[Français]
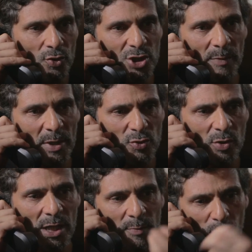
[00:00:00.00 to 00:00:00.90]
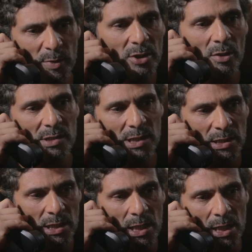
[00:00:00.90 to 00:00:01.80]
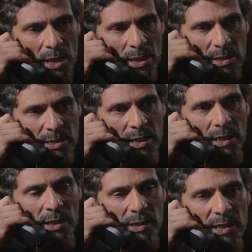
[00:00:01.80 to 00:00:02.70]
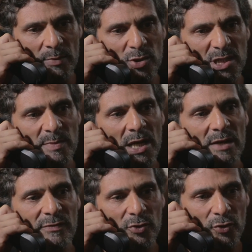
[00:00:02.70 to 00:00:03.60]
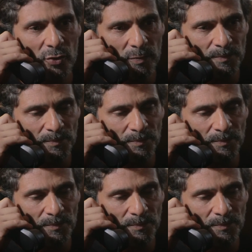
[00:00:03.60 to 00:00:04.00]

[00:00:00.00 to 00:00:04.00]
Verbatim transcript: J'ai l'impression qu'un bon metteur en scène, c'est quelqu'un qui aime aussi bien la photo